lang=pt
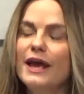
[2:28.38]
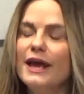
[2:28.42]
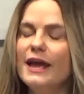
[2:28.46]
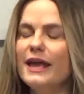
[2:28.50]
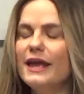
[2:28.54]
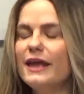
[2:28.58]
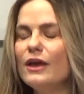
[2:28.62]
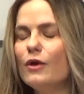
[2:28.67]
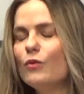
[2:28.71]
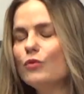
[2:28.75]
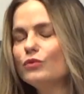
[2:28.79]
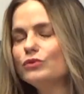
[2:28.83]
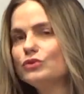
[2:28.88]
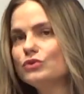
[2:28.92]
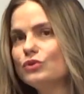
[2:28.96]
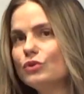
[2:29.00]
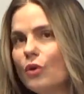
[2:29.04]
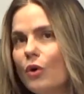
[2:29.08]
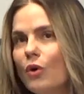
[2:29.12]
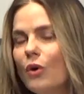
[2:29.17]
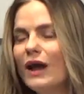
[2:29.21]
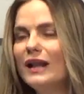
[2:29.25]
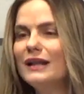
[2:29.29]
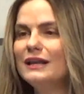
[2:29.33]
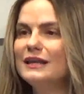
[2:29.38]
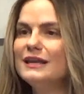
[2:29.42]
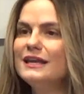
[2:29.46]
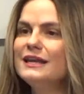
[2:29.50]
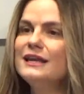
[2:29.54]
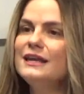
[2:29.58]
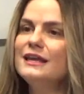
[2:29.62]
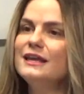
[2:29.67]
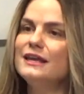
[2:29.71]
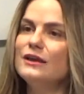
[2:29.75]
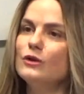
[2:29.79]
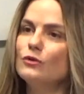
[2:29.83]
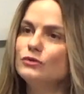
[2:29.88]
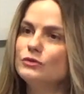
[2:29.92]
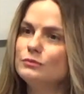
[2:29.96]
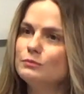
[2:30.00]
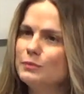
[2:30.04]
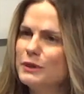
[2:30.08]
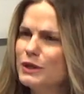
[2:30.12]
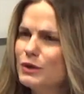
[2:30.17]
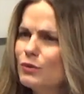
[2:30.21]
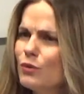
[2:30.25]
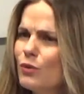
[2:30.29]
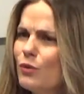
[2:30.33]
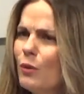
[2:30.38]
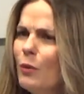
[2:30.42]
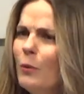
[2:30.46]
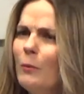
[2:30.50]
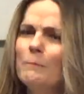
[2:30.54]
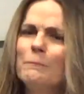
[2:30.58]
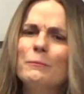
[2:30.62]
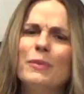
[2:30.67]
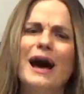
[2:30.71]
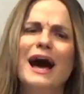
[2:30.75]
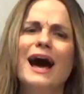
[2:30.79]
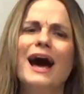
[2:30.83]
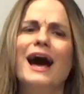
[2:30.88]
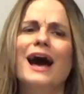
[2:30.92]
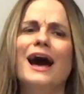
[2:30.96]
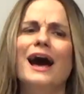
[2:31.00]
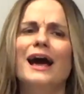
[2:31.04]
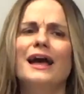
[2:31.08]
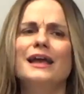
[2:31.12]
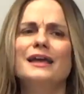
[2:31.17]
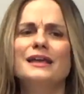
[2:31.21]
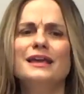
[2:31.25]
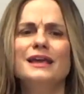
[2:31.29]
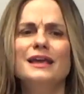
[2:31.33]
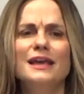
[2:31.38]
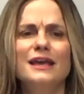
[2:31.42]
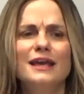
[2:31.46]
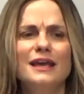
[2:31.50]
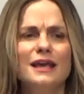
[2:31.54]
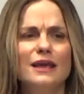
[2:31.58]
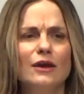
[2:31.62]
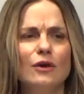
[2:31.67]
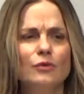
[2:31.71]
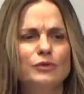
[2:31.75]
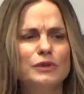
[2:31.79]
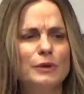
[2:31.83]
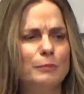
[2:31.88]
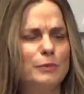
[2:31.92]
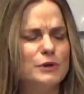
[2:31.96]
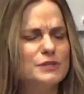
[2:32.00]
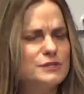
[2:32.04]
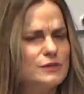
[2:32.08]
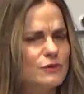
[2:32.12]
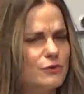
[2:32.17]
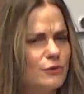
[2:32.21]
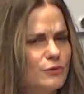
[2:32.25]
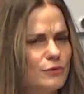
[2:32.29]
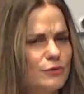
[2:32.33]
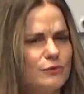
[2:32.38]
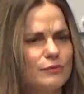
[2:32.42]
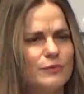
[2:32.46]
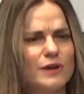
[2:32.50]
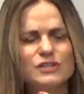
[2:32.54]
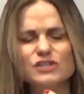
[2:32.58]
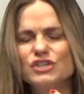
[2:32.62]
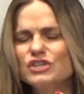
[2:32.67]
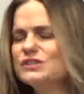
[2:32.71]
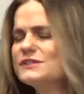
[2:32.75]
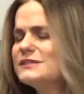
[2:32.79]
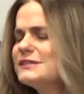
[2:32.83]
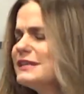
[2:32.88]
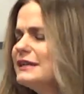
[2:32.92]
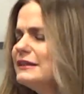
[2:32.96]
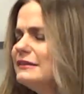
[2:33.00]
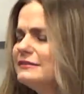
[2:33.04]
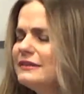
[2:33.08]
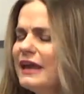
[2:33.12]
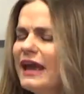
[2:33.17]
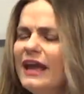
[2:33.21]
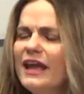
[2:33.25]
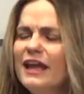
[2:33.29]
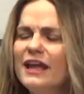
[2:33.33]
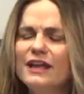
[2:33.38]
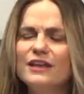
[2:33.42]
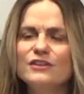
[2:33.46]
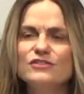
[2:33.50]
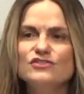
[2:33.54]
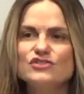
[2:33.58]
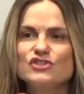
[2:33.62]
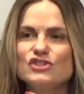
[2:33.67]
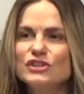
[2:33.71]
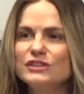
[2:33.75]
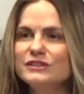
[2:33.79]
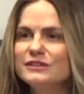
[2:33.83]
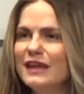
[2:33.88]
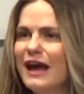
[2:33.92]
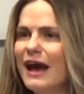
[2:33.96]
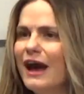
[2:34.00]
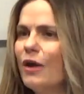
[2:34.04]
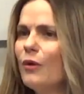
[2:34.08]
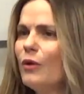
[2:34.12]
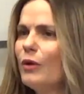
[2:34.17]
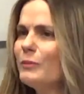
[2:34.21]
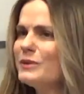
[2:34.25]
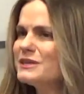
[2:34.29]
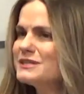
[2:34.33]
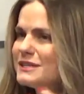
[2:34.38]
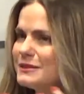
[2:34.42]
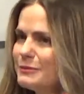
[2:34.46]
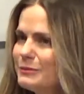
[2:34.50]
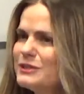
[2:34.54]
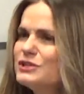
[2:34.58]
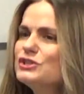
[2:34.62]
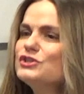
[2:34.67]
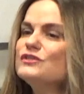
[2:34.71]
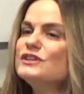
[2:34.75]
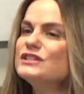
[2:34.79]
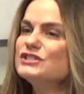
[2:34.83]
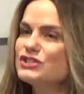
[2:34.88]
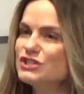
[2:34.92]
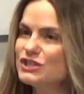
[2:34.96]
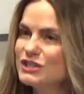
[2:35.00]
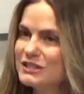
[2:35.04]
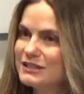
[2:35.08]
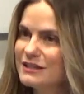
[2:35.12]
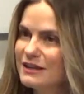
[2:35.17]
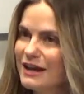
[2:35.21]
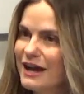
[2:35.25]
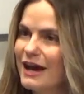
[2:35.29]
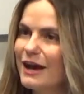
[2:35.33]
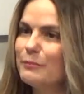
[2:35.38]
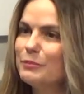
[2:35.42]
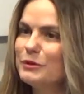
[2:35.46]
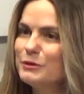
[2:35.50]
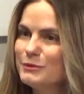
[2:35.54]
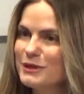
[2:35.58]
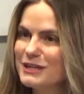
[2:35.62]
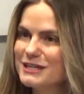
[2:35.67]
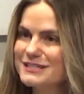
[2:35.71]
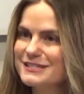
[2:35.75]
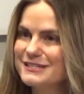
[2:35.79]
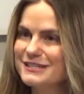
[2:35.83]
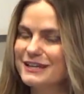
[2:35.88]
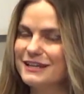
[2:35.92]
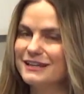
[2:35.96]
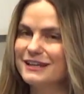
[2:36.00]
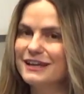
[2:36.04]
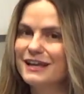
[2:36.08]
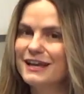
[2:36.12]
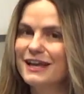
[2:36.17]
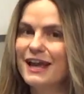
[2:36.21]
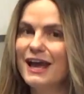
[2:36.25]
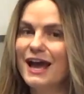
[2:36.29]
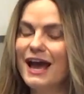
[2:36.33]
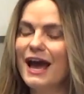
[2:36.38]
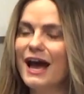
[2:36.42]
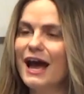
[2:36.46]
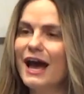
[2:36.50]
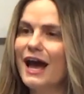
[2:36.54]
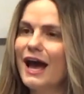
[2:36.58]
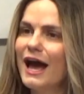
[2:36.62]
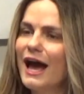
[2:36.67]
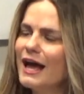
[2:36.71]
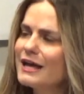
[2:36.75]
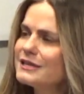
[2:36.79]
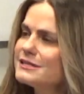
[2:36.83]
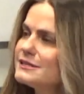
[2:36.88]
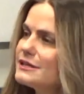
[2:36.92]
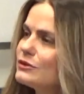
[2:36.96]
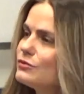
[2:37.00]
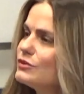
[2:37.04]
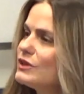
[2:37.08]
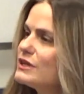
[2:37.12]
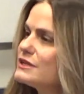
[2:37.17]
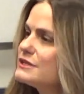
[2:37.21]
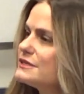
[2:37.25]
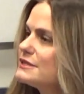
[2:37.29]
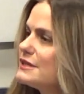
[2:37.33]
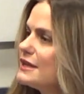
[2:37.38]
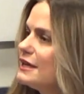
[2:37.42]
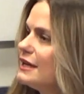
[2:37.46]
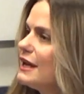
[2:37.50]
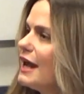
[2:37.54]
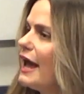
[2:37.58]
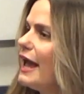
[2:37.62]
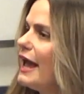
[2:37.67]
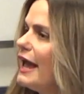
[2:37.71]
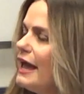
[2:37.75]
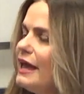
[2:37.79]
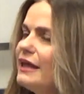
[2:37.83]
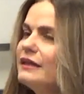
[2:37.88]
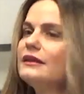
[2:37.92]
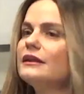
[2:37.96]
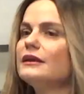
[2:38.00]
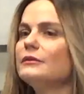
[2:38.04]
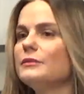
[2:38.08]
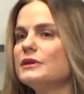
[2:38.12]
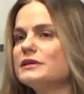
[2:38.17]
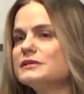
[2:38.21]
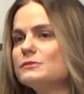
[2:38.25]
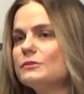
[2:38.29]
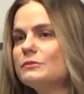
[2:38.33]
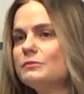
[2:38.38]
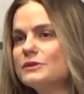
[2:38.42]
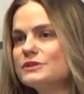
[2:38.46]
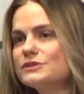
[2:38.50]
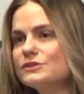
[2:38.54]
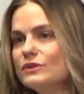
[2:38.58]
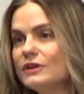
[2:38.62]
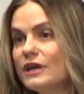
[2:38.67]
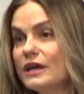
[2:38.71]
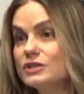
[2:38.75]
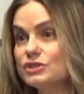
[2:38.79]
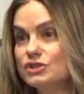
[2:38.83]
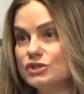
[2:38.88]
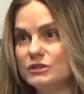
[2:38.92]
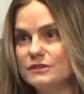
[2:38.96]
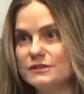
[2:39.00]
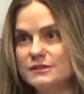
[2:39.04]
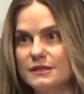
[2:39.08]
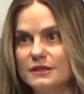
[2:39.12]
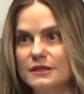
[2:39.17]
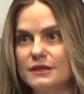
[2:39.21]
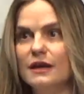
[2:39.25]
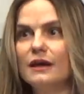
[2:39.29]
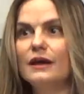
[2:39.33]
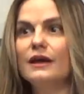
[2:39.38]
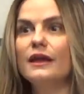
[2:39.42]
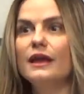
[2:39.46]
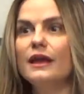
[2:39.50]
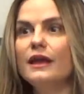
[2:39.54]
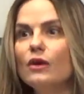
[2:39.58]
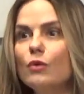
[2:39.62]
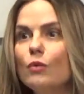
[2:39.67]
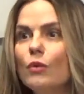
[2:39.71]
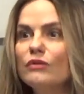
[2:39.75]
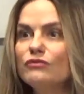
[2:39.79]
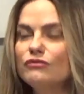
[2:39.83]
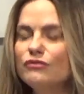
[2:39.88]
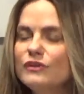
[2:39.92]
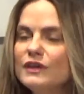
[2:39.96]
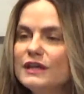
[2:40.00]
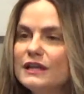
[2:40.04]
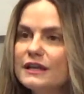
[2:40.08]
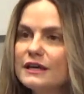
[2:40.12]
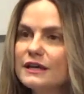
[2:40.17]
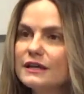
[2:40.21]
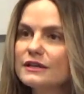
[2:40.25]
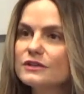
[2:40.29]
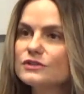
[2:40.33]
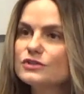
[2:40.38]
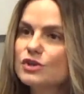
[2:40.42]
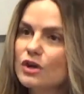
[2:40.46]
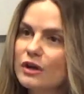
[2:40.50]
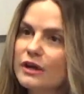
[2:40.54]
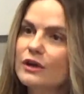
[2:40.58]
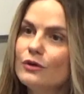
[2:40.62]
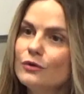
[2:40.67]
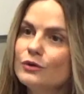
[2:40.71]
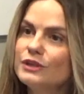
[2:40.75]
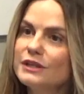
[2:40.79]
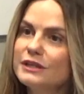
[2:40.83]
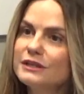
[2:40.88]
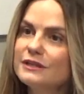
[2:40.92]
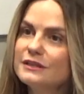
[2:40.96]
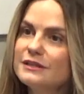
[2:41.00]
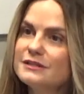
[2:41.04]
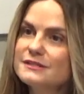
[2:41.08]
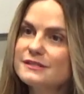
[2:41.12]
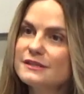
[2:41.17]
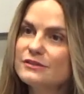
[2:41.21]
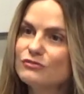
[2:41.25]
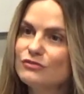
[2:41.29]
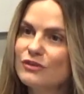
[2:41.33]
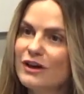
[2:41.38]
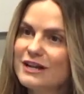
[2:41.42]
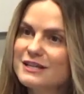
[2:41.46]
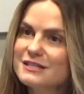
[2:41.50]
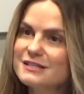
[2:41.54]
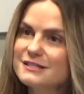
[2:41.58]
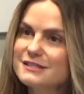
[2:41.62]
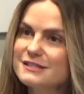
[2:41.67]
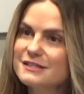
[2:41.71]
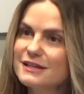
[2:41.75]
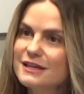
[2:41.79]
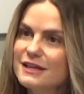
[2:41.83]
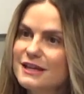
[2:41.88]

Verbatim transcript: eu tô ali, eu brigo com o pai, ou depois eu, a gente se entende e tal. É uma cena bem divertida, a primeira cena. A segunda cena entra a mesma personagem, que seria eu, a filha, uhum. só que é outra atriz que faz